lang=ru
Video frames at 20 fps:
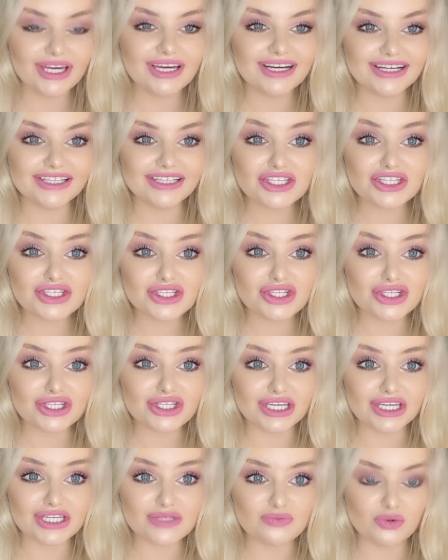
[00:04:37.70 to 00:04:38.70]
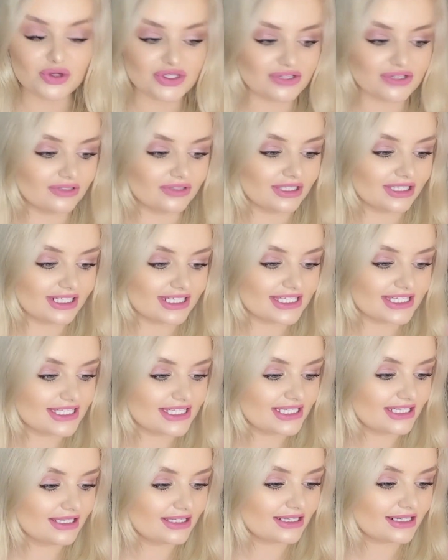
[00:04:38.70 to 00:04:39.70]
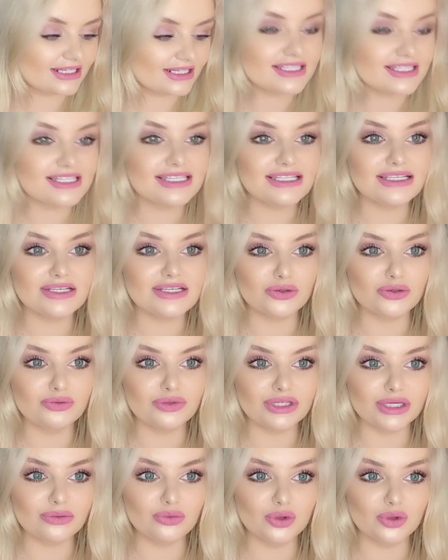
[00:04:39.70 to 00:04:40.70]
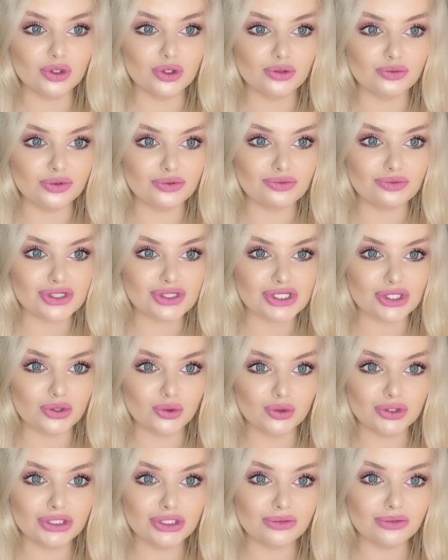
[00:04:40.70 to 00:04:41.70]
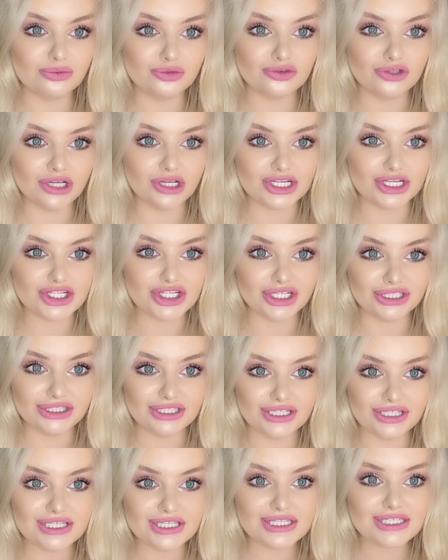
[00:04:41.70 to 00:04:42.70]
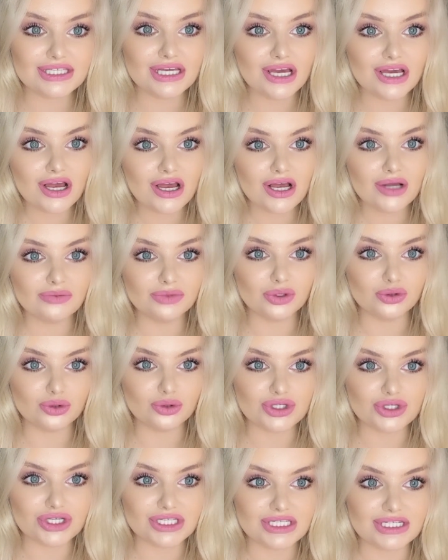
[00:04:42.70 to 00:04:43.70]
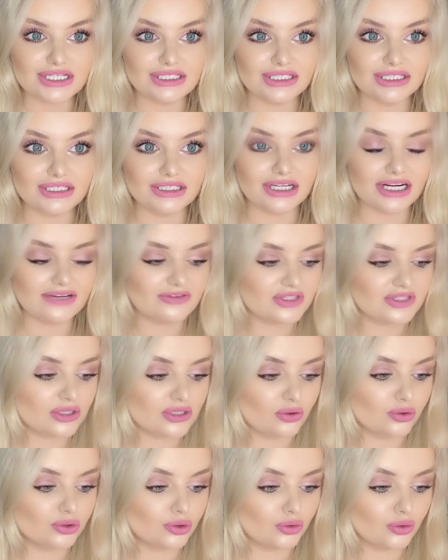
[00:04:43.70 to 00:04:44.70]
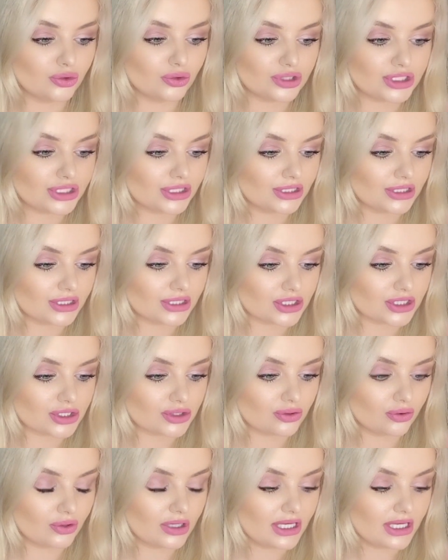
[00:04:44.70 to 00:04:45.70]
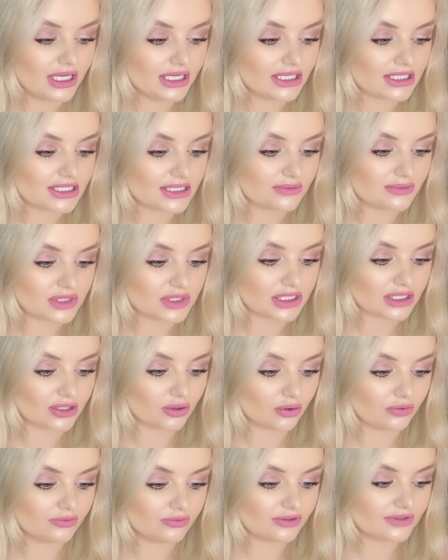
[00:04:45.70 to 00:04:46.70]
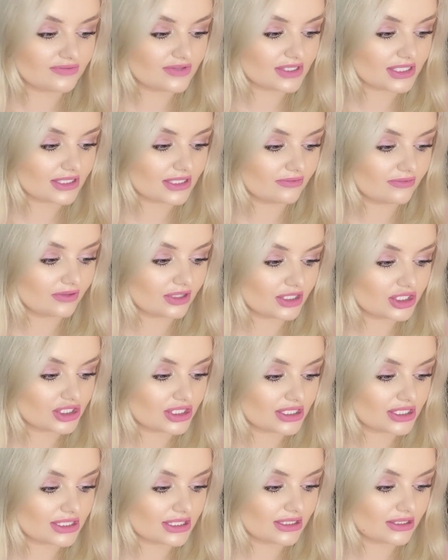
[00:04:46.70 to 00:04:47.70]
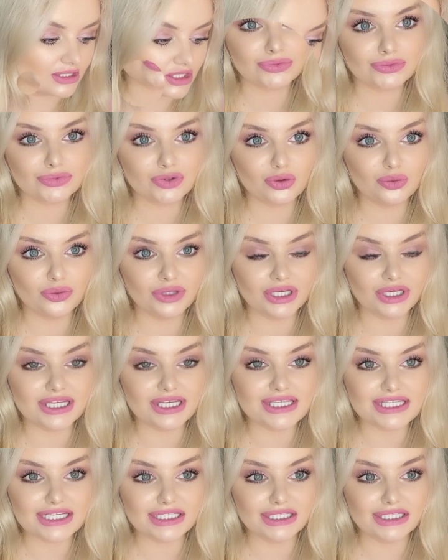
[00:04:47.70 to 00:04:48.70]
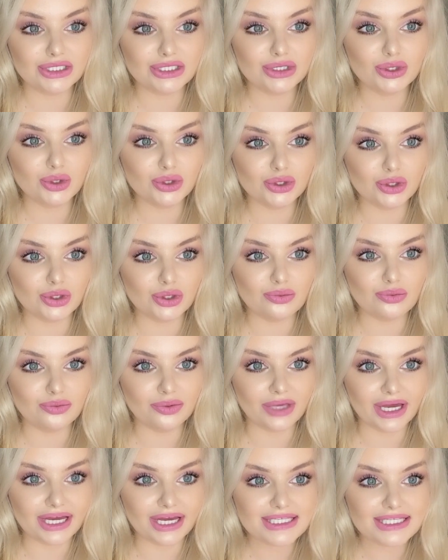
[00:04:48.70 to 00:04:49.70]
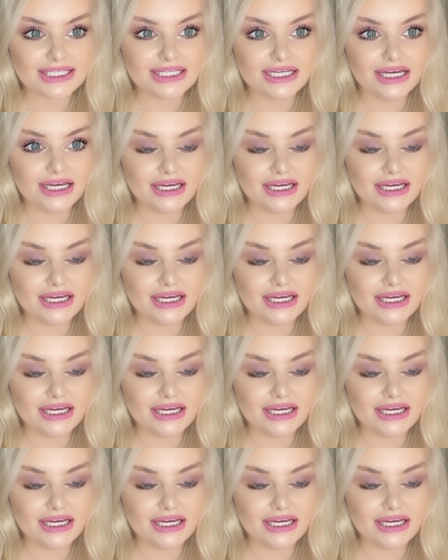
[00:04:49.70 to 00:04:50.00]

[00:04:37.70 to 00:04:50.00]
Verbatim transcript: Конечно же, я использовала консилер. Консилер у меня мой любимейший от камуфляж Катрис. Мне он очень сильно нравится. Он очень хорошо замаскировывает все ваши синички. У меня оттенок 005.